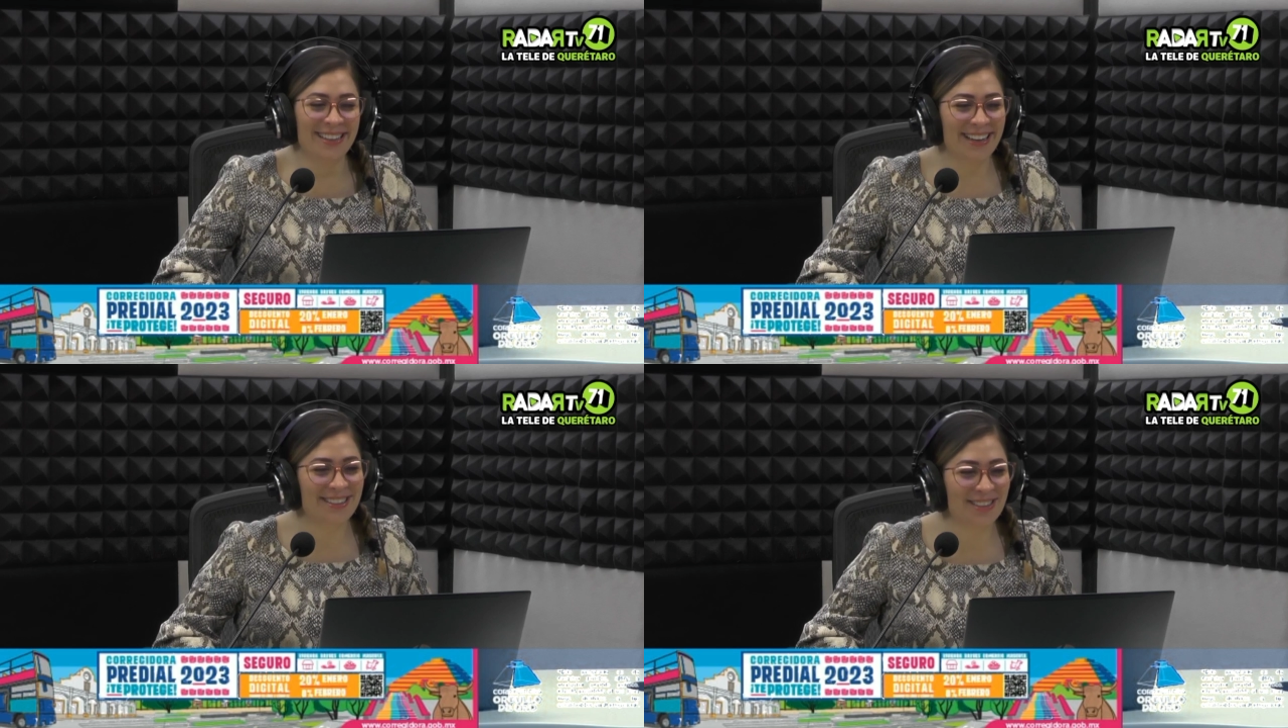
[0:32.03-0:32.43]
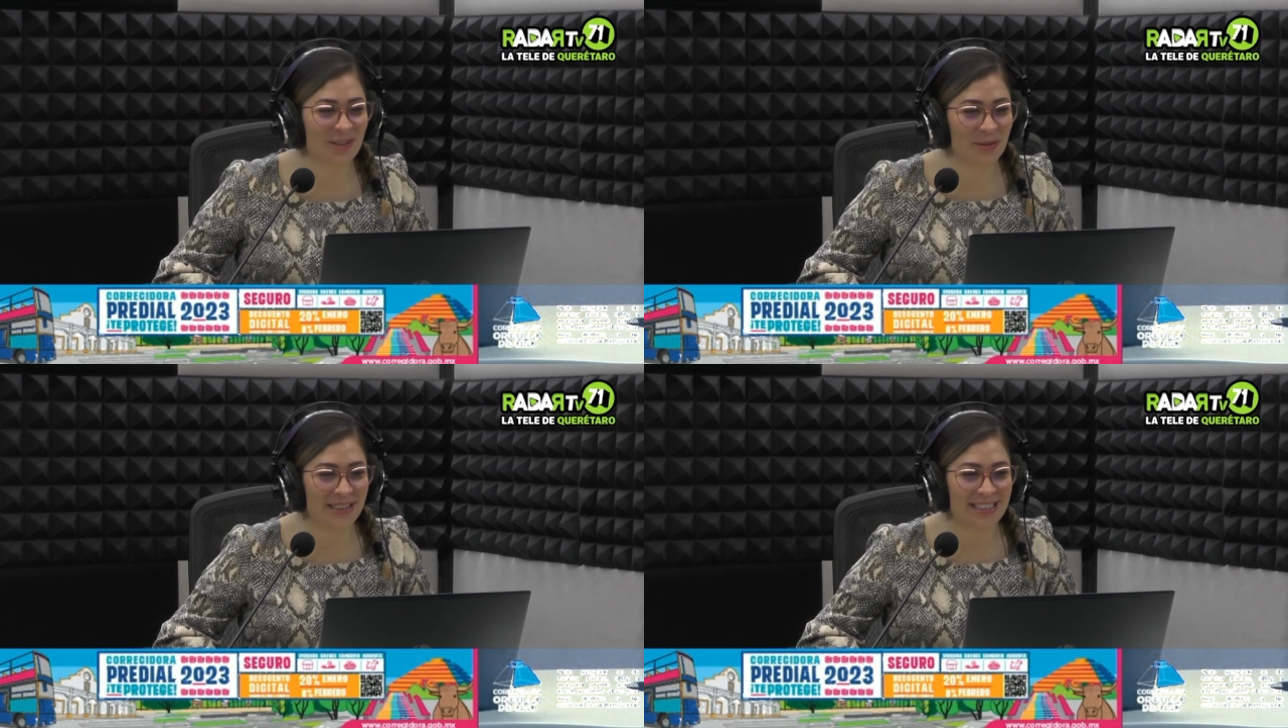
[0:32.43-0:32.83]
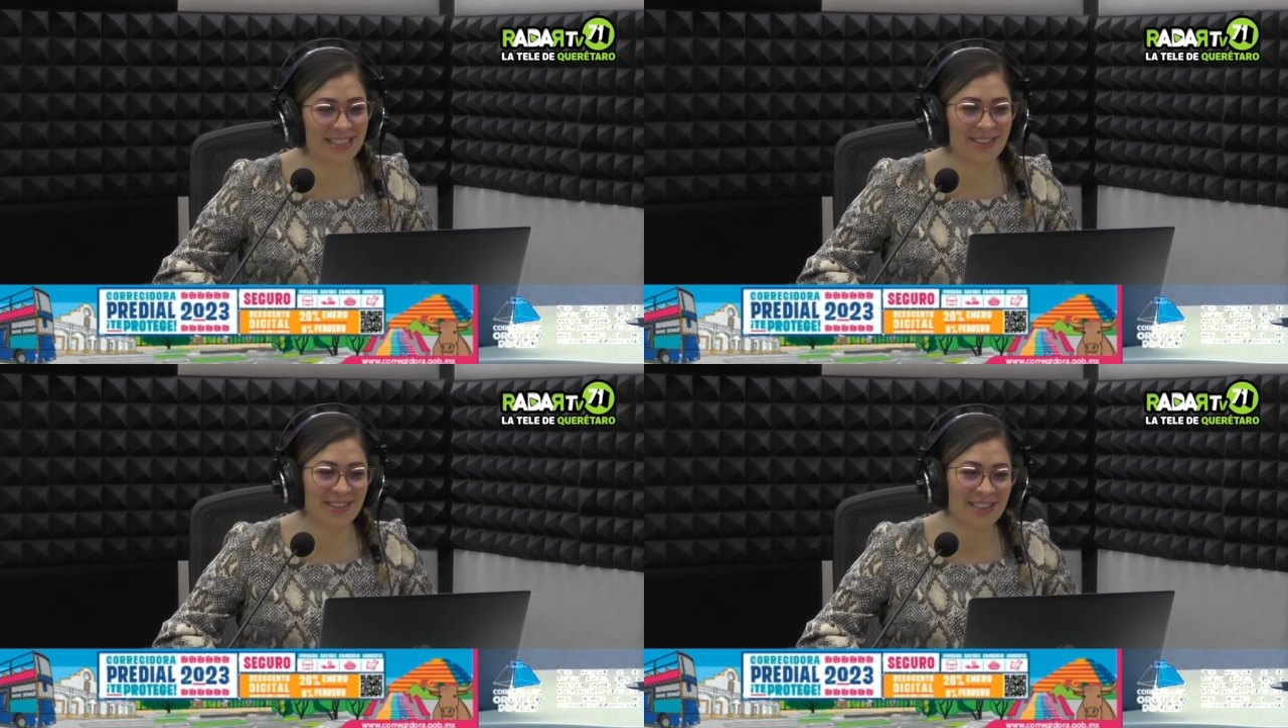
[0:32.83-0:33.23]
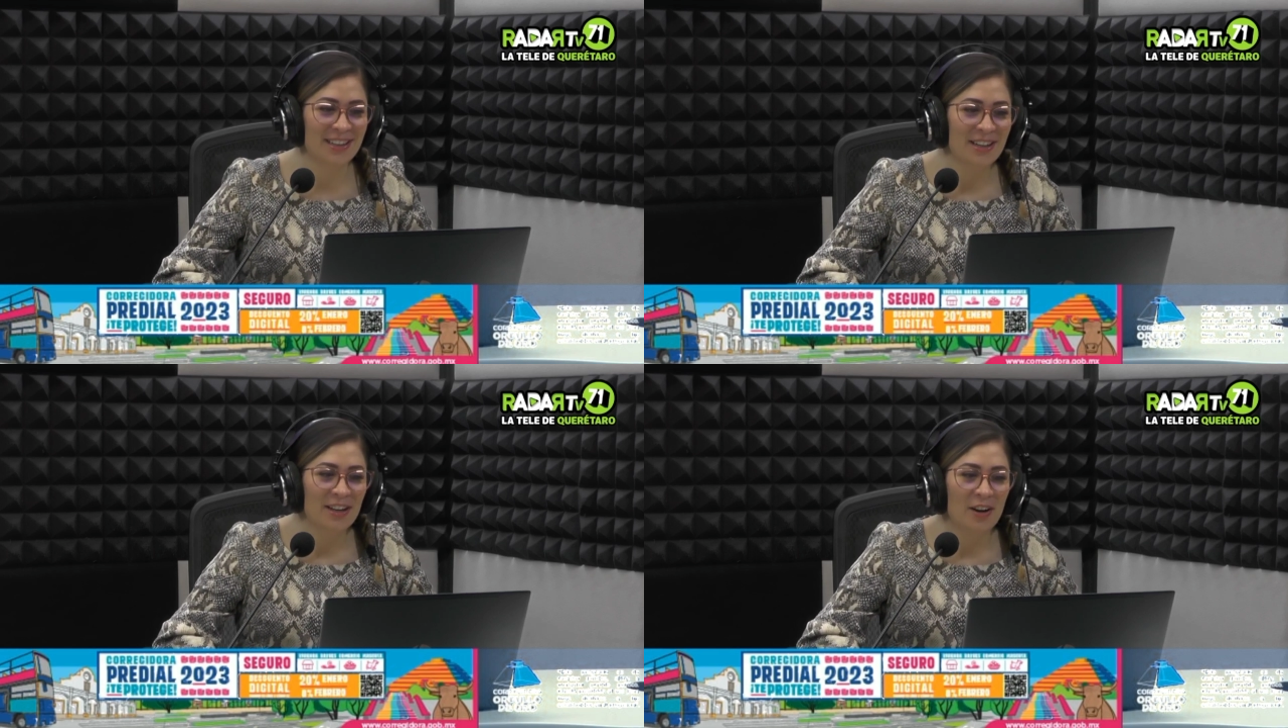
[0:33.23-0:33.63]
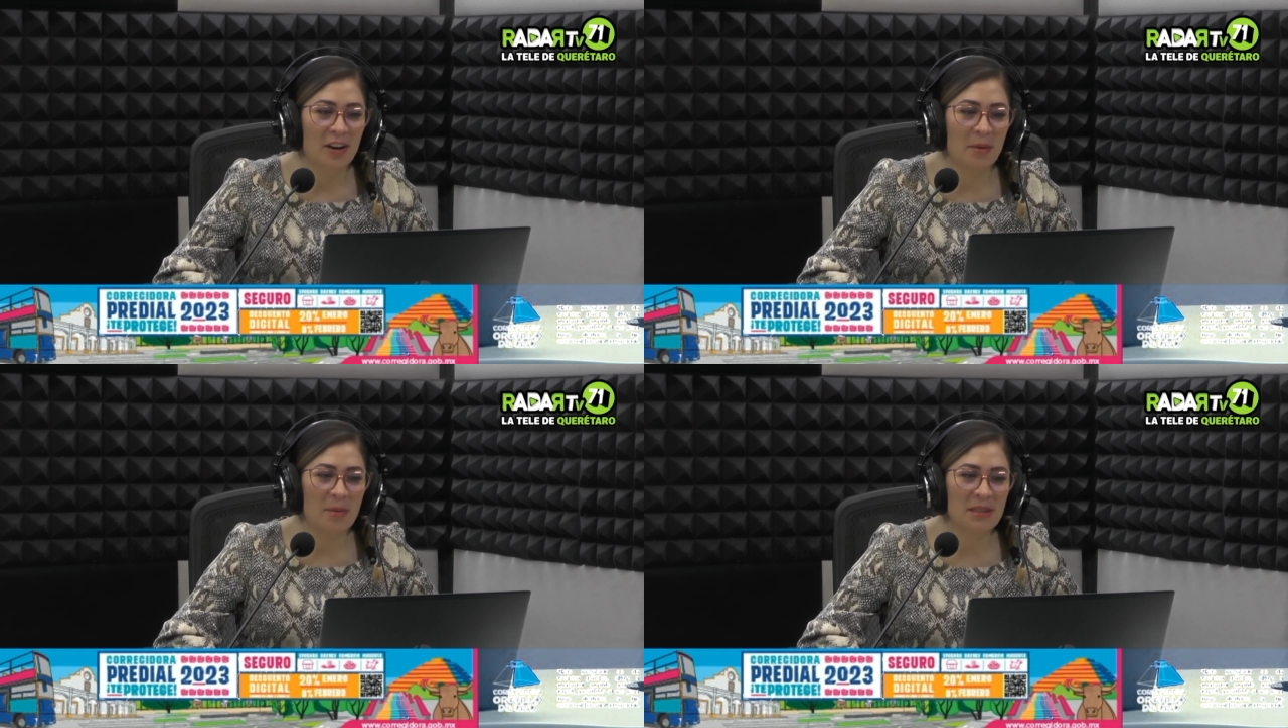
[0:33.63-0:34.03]
Esos huesitos.
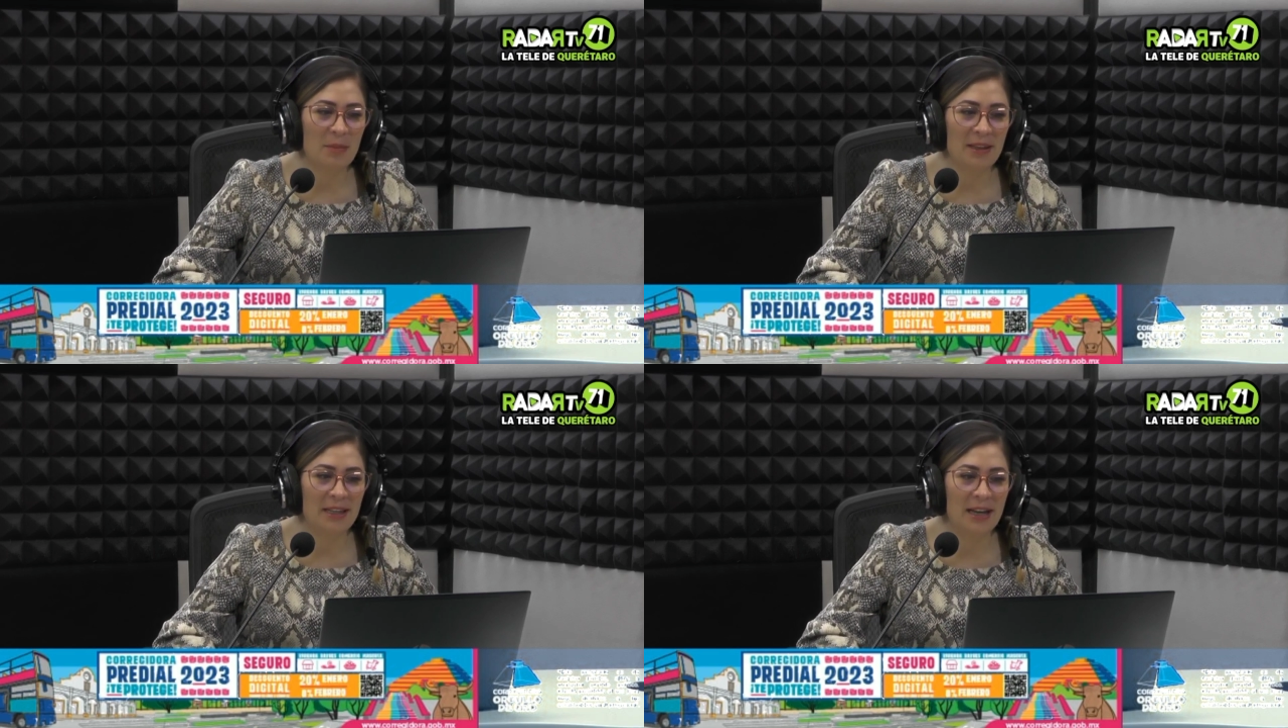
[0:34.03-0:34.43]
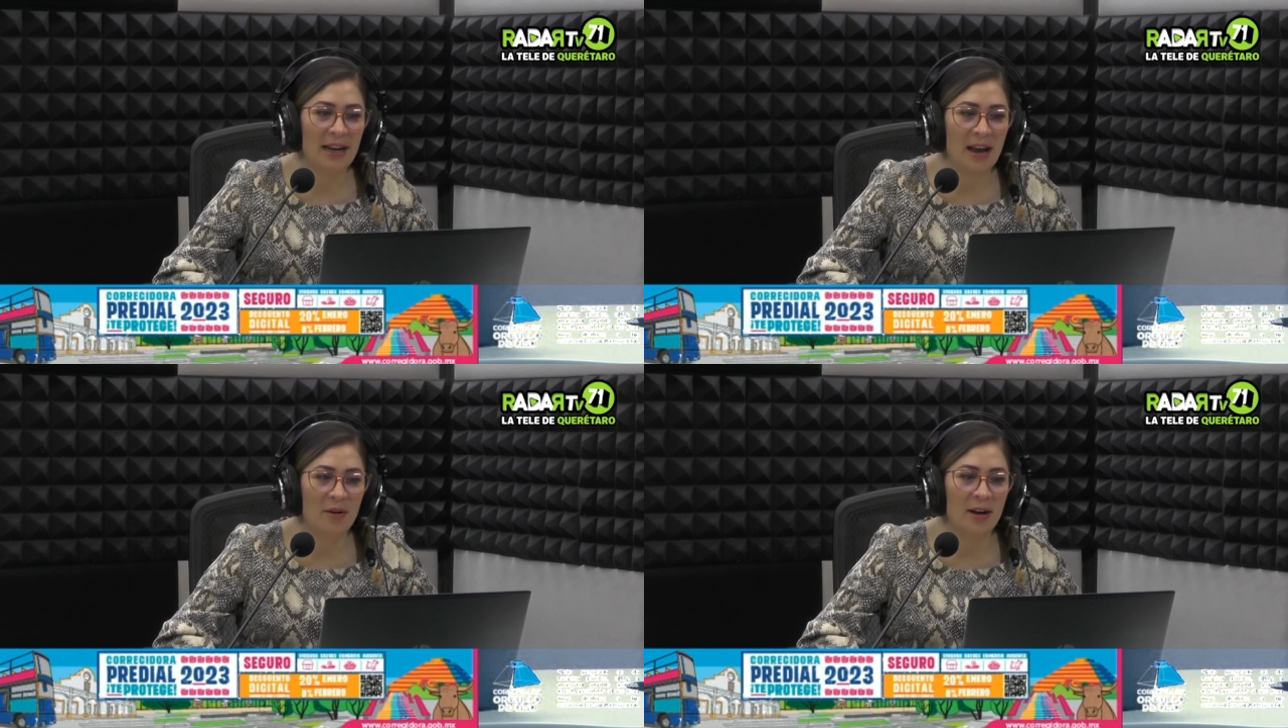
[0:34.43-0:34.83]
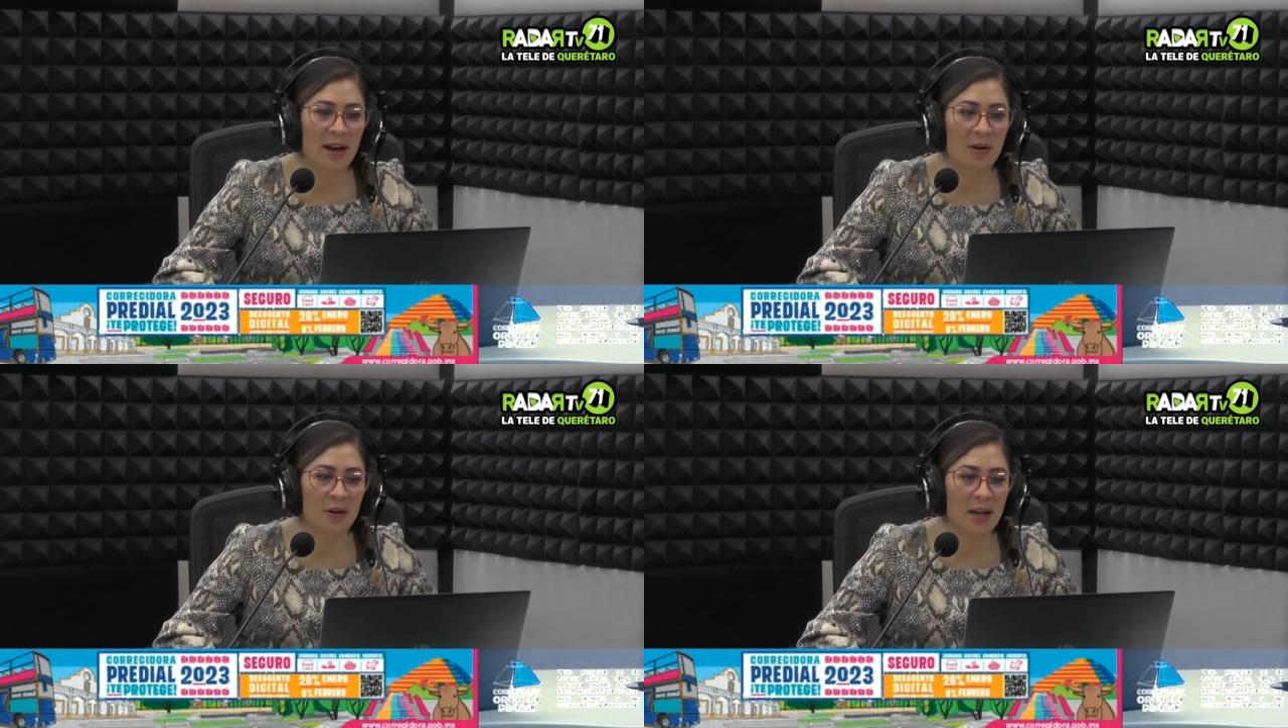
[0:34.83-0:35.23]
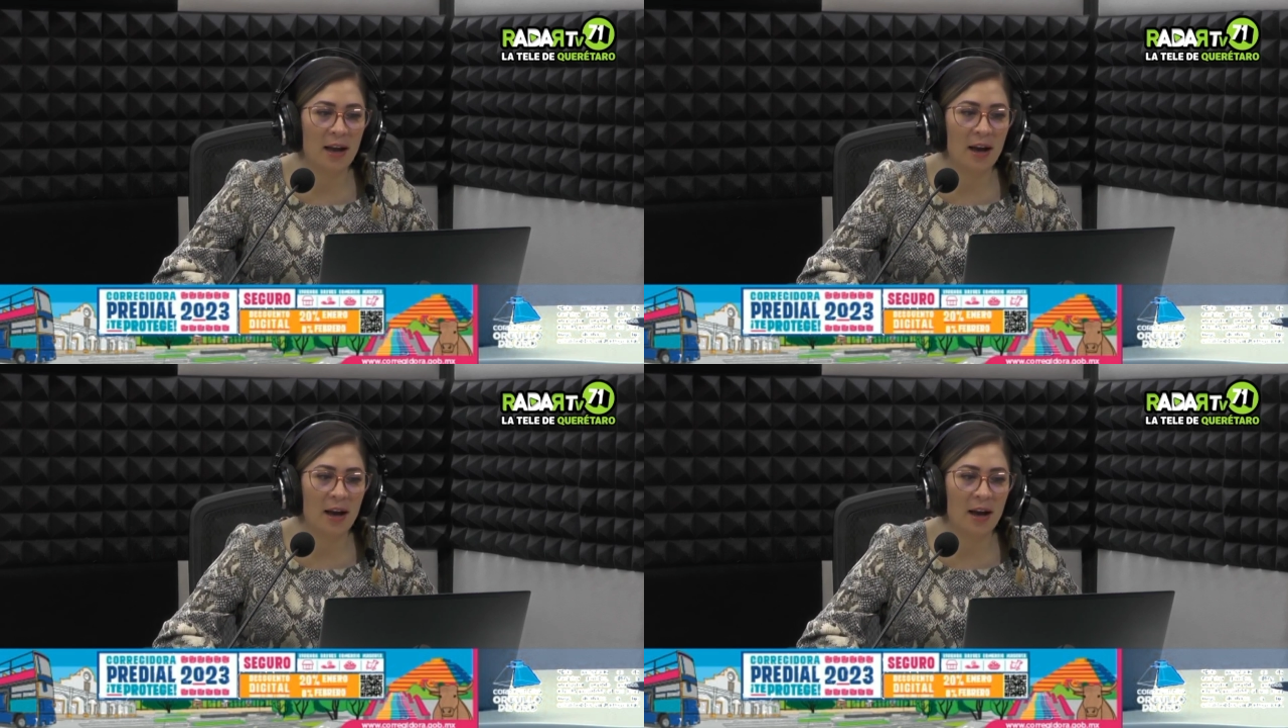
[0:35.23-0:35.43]
Oiga, vamos a platicar ahora en la gorda,